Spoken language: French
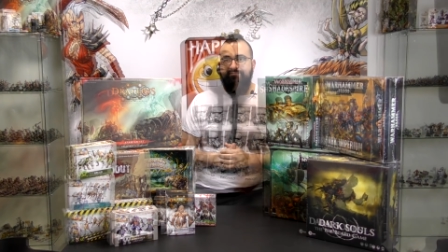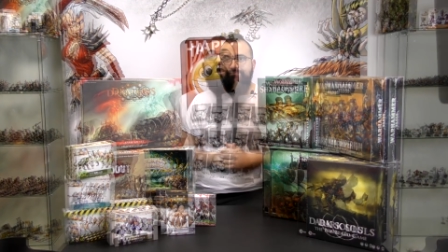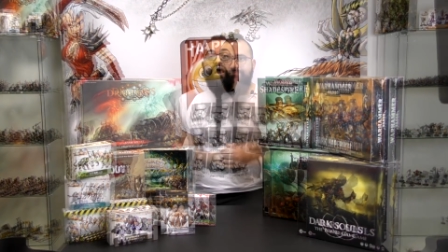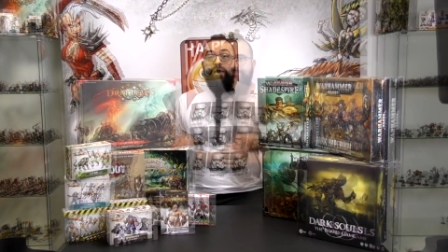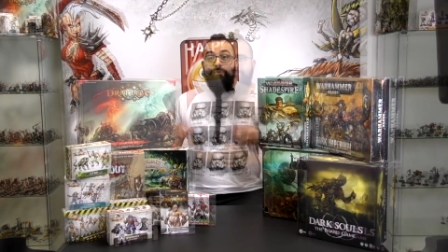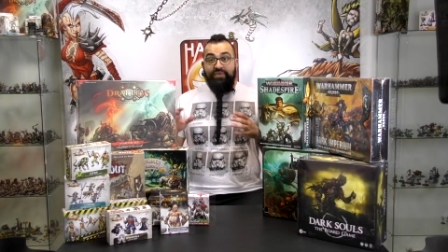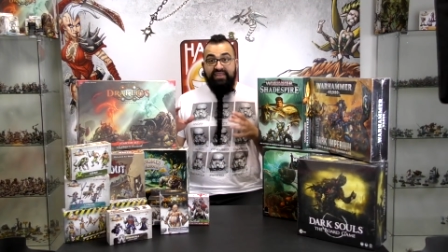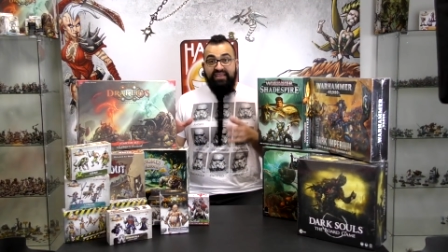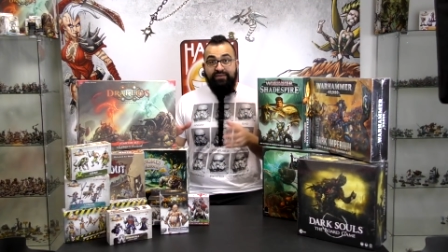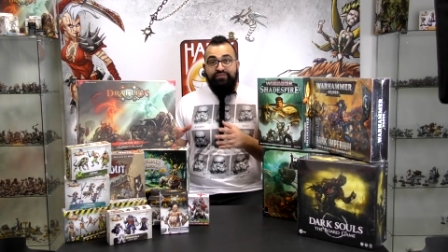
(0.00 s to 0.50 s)

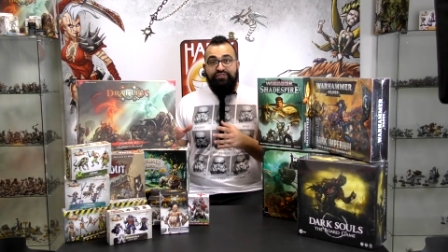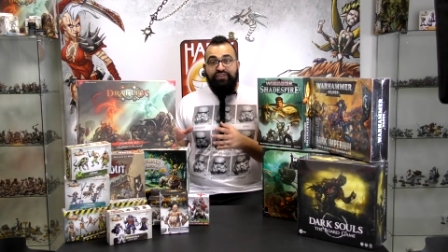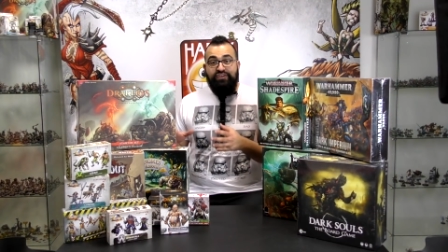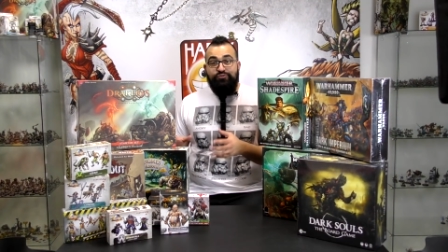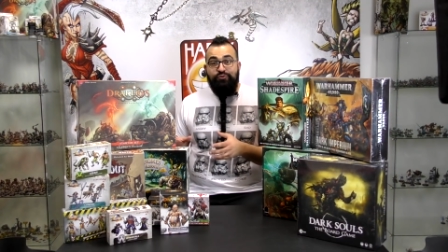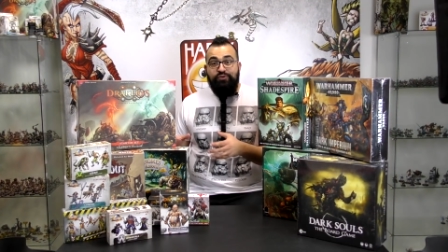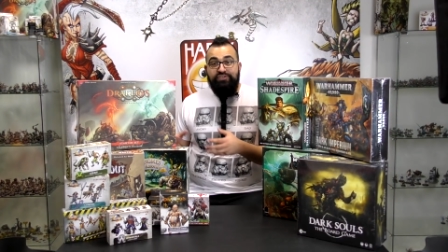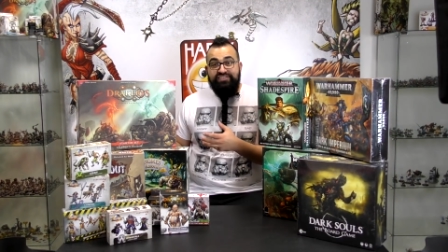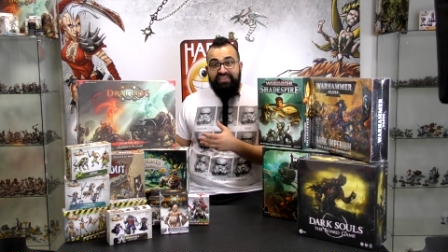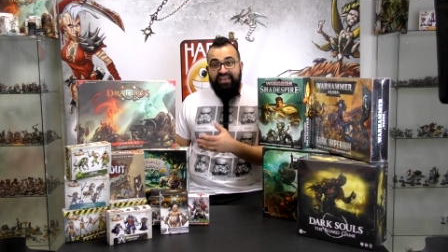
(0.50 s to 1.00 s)
Happy Games
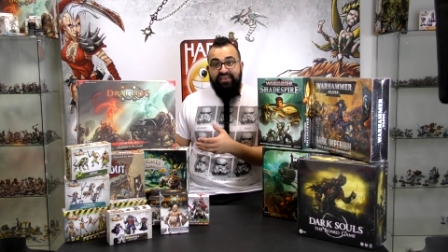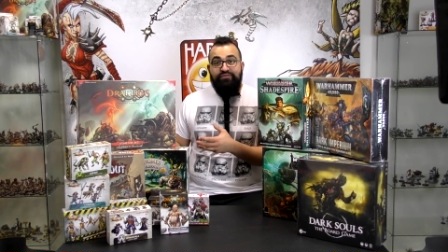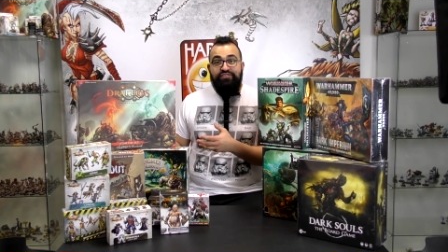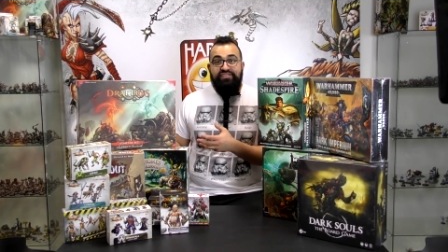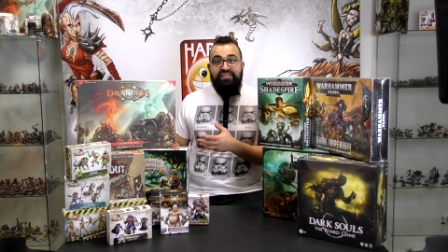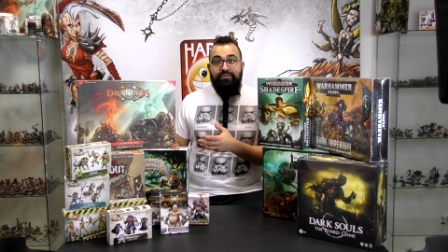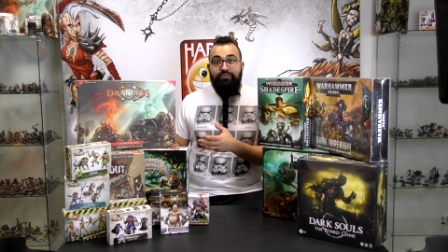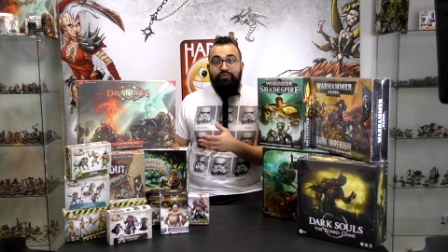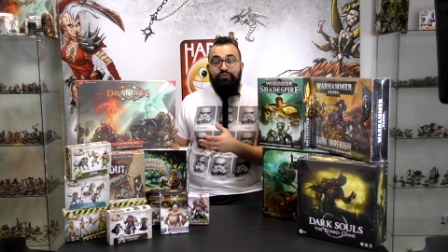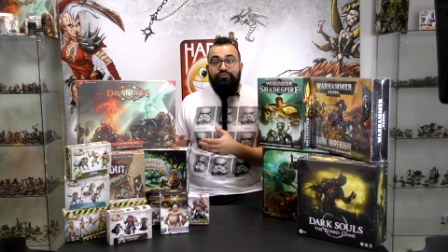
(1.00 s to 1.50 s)
Factory sera
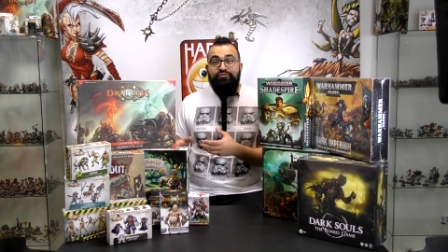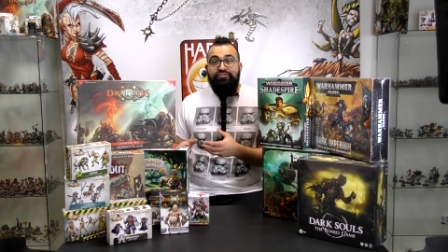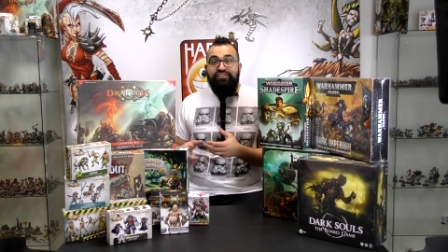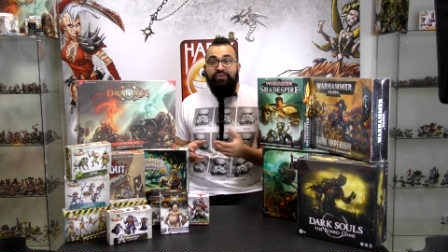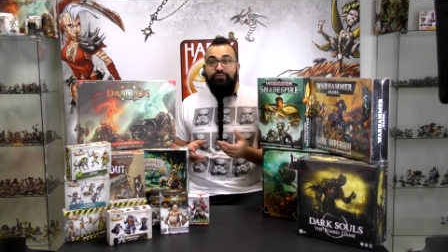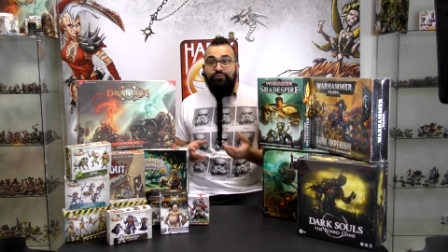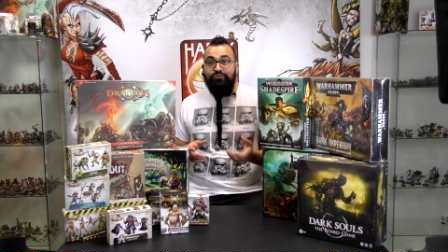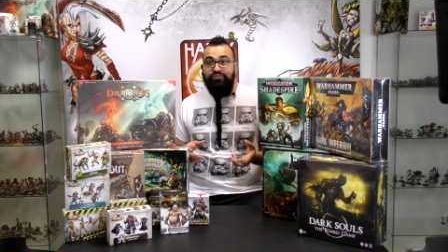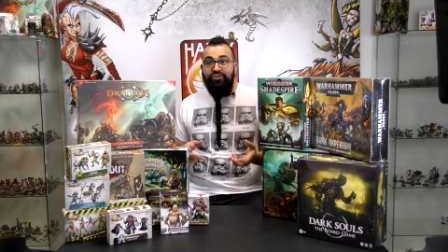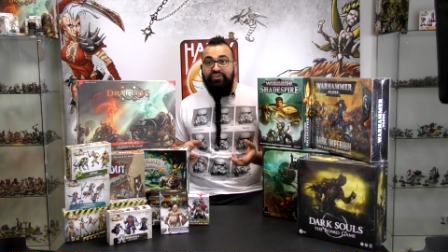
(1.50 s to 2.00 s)
évidemment aussi
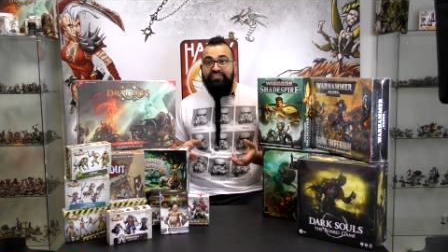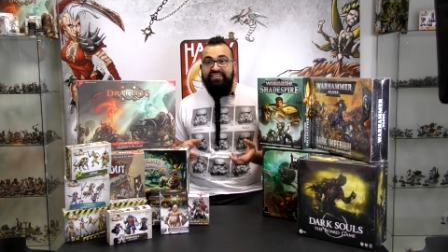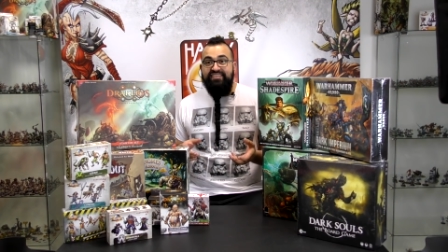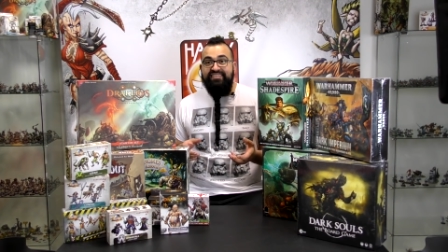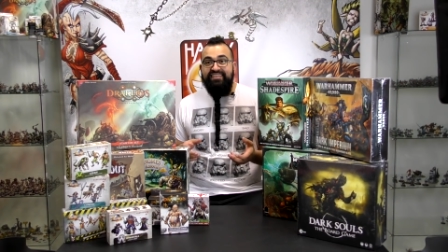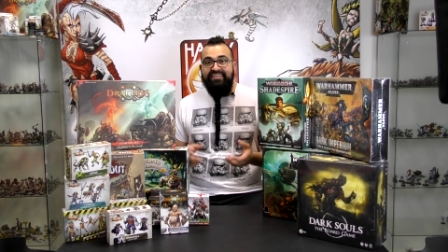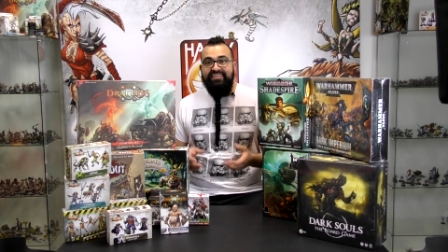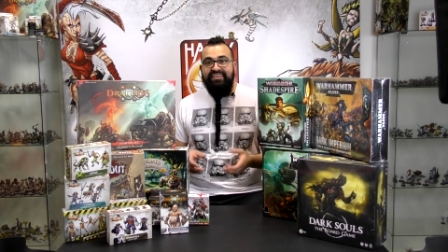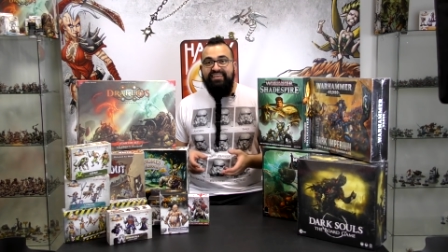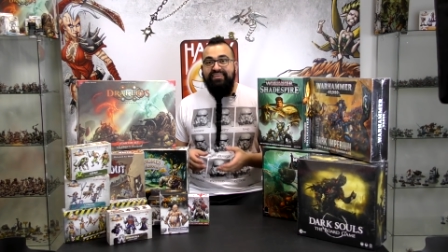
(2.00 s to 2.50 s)
à l'honneur
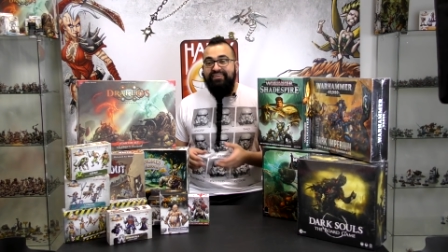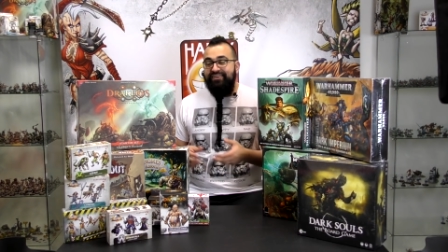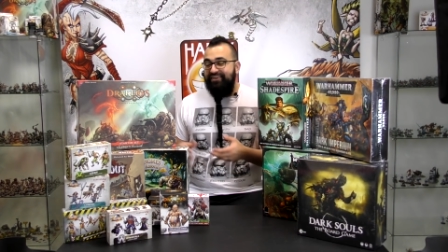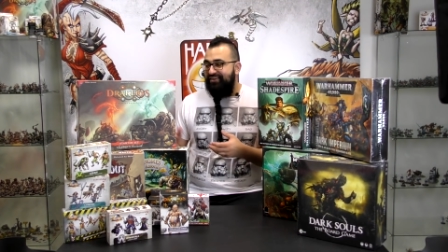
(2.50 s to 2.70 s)
cette année.